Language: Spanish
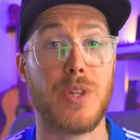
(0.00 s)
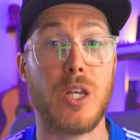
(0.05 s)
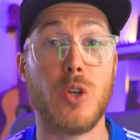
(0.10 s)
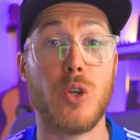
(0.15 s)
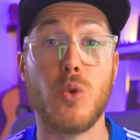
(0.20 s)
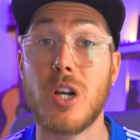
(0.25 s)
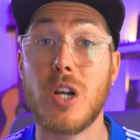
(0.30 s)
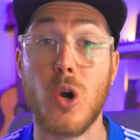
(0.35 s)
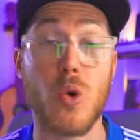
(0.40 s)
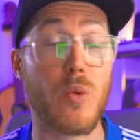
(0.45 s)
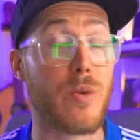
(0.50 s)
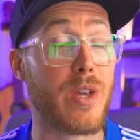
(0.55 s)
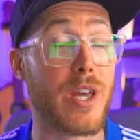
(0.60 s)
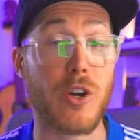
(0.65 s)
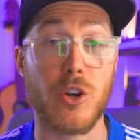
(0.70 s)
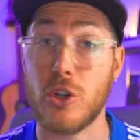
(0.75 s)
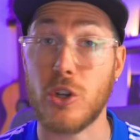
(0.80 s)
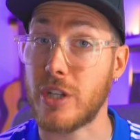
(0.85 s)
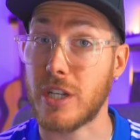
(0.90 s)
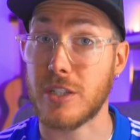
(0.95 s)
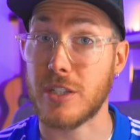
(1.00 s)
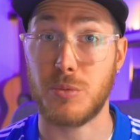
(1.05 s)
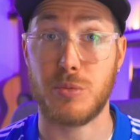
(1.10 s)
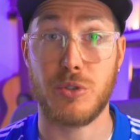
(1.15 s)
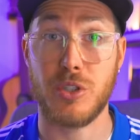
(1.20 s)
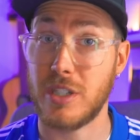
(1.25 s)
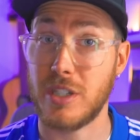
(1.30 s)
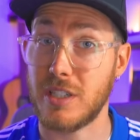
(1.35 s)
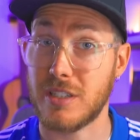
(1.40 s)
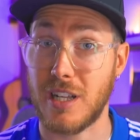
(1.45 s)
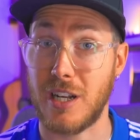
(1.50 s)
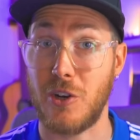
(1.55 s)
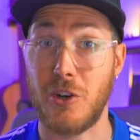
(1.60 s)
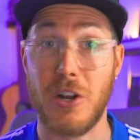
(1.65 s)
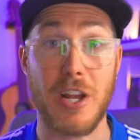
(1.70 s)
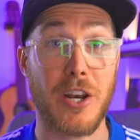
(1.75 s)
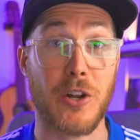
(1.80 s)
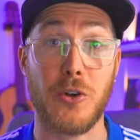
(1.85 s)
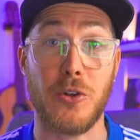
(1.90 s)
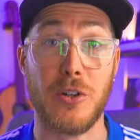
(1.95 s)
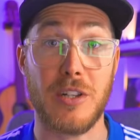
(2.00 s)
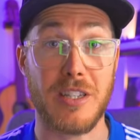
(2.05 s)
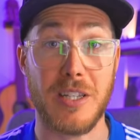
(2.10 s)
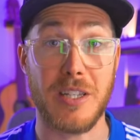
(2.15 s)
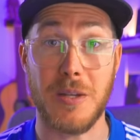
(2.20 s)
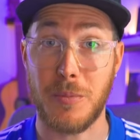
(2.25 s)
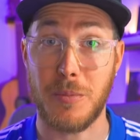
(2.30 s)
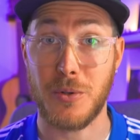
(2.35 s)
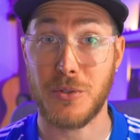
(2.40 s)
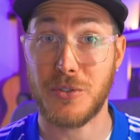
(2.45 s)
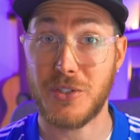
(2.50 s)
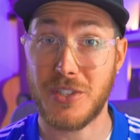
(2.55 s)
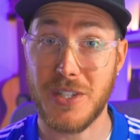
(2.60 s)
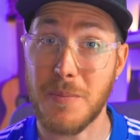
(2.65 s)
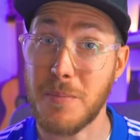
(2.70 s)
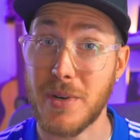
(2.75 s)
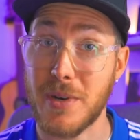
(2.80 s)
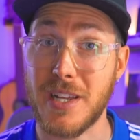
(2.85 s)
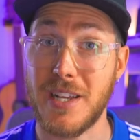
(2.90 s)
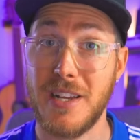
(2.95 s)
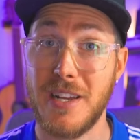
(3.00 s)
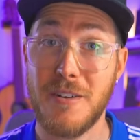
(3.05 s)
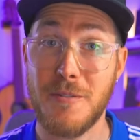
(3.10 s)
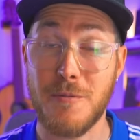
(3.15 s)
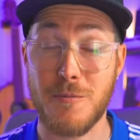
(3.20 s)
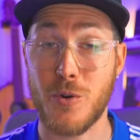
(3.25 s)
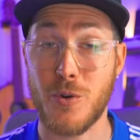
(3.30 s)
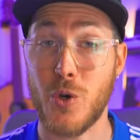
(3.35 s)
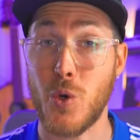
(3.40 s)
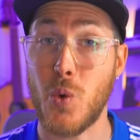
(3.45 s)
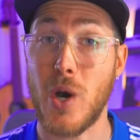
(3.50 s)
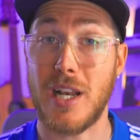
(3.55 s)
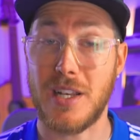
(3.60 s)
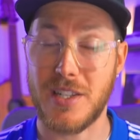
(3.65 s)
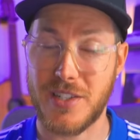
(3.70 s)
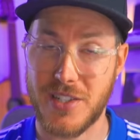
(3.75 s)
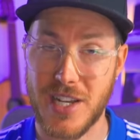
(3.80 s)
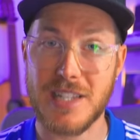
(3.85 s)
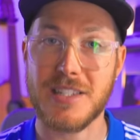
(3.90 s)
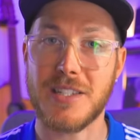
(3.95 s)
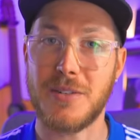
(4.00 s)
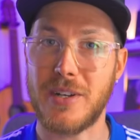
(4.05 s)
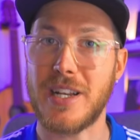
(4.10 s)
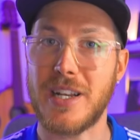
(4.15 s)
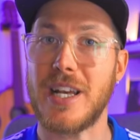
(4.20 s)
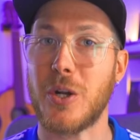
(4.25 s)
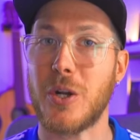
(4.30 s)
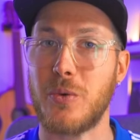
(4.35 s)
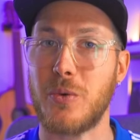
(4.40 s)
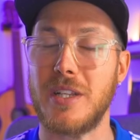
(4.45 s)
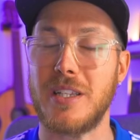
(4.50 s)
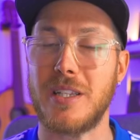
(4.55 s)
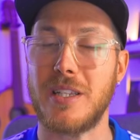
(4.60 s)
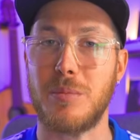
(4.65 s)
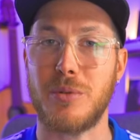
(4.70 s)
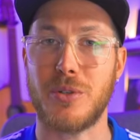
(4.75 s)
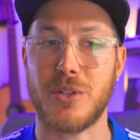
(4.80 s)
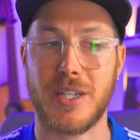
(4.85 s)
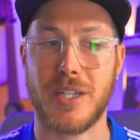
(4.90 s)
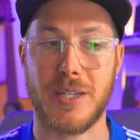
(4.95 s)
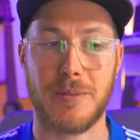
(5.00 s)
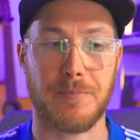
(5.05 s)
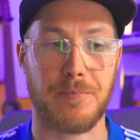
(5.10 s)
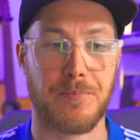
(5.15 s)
y nunca hubieron otras opciones a lo largo del tiempo, siempre fue igual, ya se van a dar cuenta por qué.